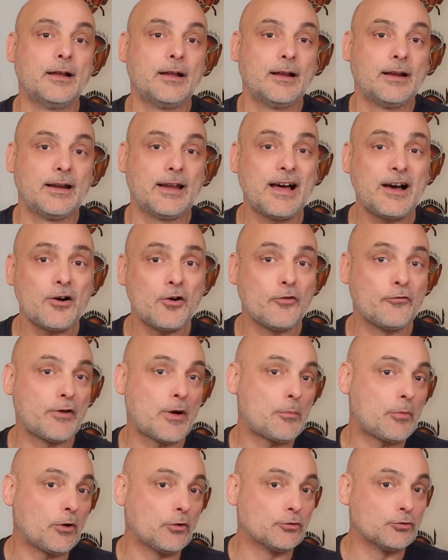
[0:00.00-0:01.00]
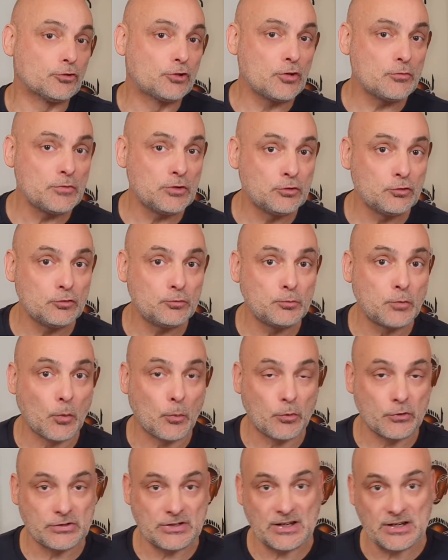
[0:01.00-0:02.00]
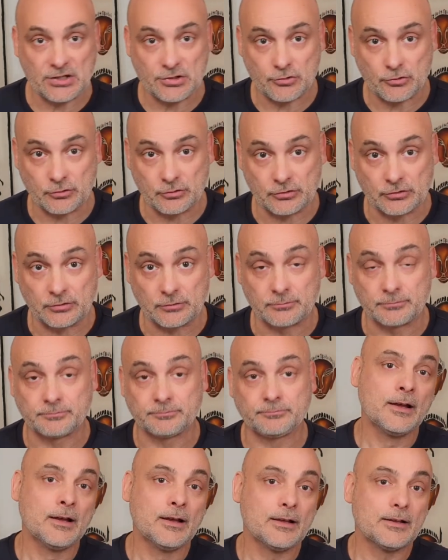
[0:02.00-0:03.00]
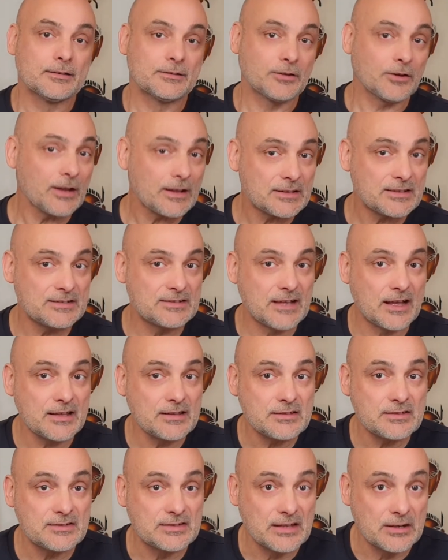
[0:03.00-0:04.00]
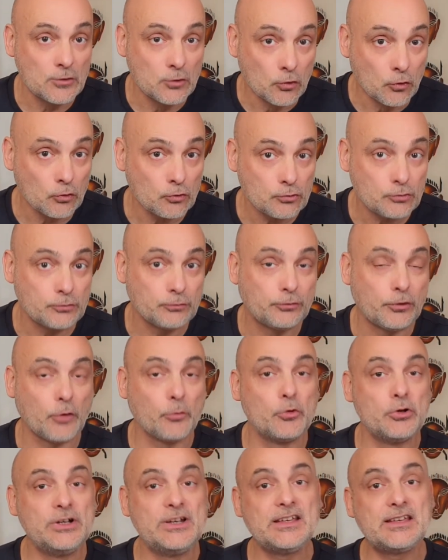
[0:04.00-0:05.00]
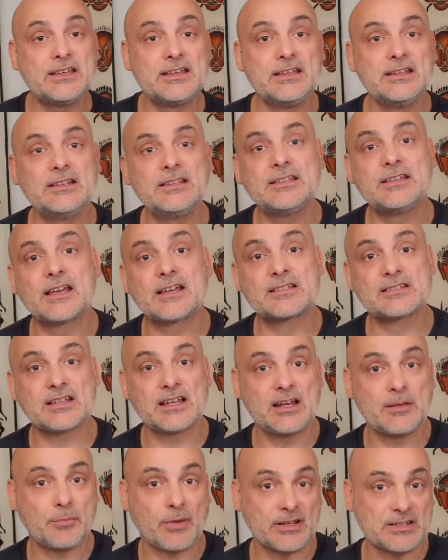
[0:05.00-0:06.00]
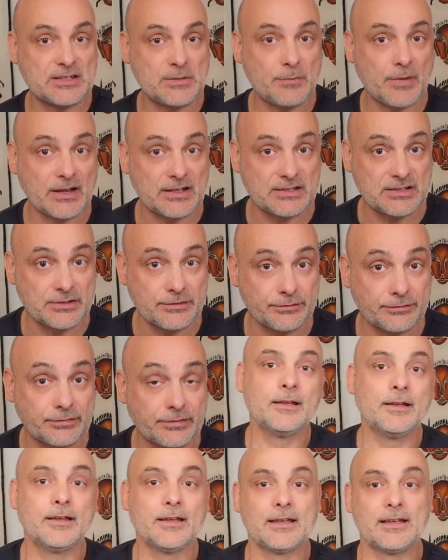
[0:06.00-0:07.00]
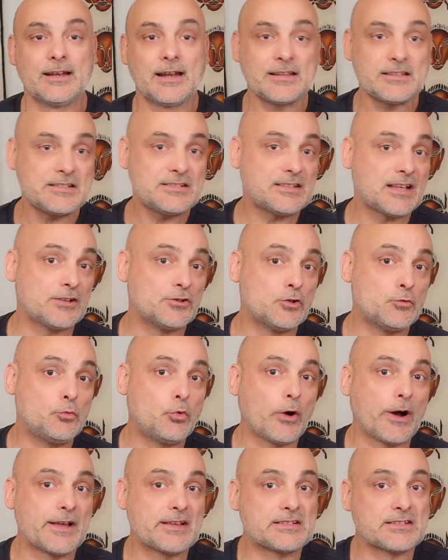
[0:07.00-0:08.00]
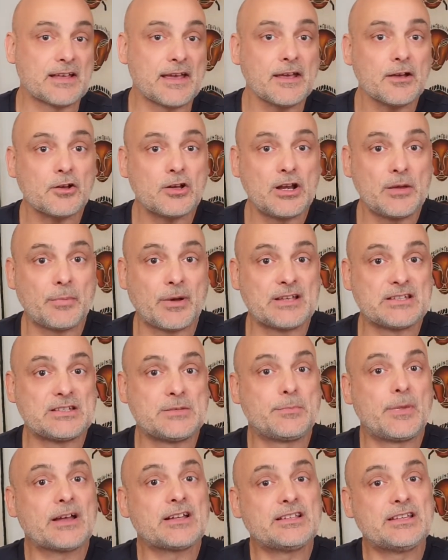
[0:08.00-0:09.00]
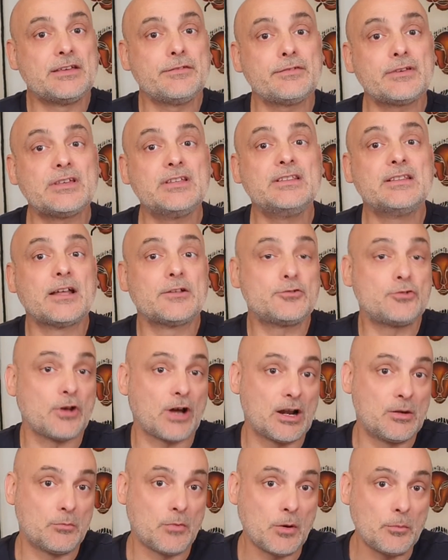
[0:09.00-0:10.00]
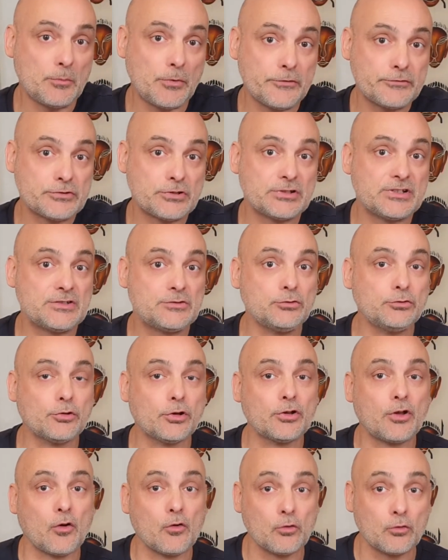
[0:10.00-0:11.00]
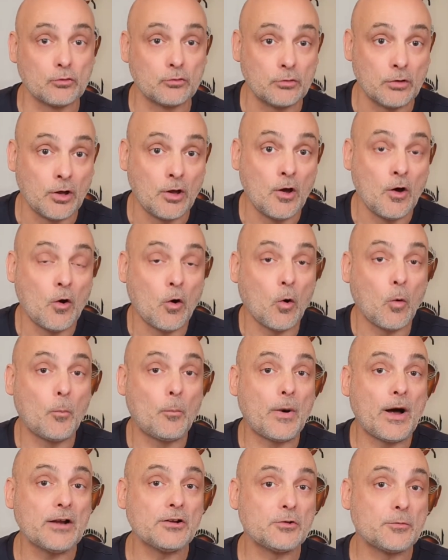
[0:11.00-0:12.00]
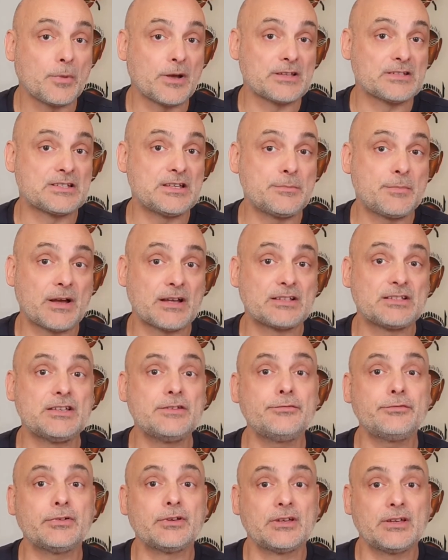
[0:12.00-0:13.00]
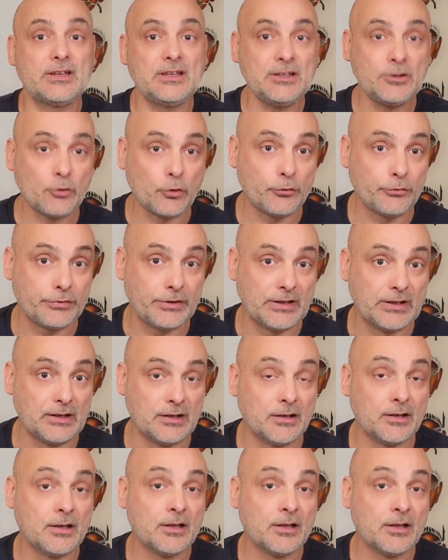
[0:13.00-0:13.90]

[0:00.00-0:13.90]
Là, on va prendre deux minutes pour poser les choses. Dans la tisane, c'est l'eau sous forme liquide qui extrait les principes actifs. Et la tisane ne pourra extraire que les principes actifs qui naturellement peuvent se dissoudre dans l'eau. On parle de principes actifs hydrophiles.